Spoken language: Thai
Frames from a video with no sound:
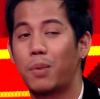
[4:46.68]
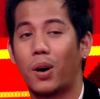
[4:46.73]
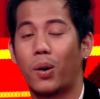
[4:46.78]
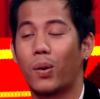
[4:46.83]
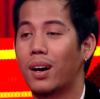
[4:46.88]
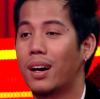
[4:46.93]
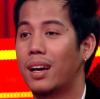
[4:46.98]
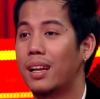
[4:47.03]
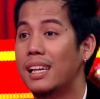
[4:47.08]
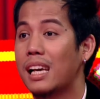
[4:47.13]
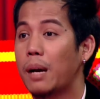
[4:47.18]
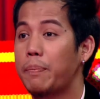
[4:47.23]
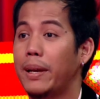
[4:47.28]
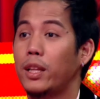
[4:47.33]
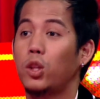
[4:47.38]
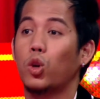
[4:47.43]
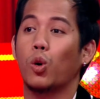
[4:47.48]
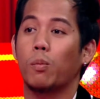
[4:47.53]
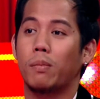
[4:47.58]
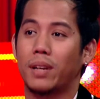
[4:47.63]
บอกว่า เลือกไม่
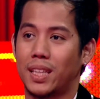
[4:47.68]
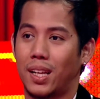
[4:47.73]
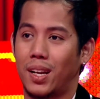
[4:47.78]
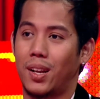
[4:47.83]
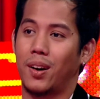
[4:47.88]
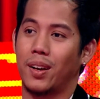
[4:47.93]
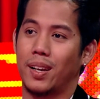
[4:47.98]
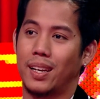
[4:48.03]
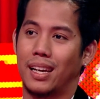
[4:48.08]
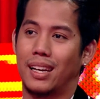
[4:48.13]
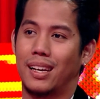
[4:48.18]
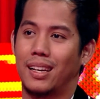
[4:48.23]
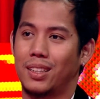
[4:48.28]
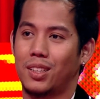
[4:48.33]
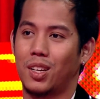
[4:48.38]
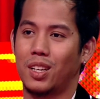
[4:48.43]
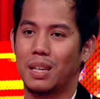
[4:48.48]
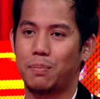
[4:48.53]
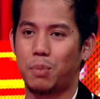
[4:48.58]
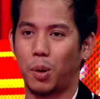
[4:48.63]
ถูกมาตลอดนะฮะ ต
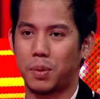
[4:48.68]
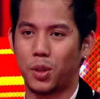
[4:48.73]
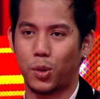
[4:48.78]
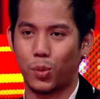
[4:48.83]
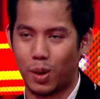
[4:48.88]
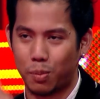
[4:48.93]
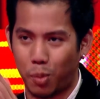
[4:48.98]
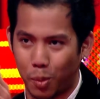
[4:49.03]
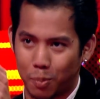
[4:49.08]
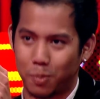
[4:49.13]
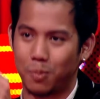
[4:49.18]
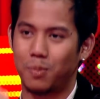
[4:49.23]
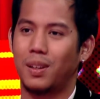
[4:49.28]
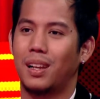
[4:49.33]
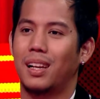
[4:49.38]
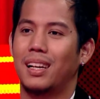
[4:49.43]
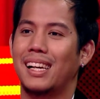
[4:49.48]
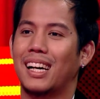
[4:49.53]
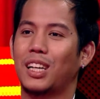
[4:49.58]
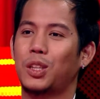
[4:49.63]
อนนี้ผมคิดว่าผม
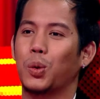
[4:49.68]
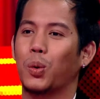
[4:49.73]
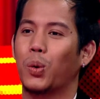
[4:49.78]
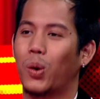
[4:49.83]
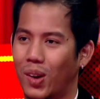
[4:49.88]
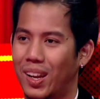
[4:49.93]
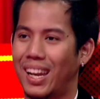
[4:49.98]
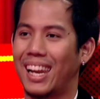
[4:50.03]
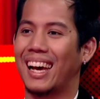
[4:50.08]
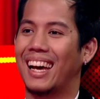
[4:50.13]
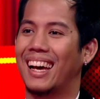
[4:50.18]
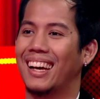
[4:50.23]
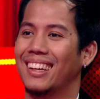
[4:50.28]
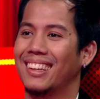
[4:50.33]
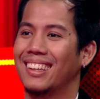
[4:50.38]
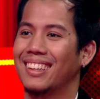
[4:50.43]
เลือกถูกคนแล้วฮะ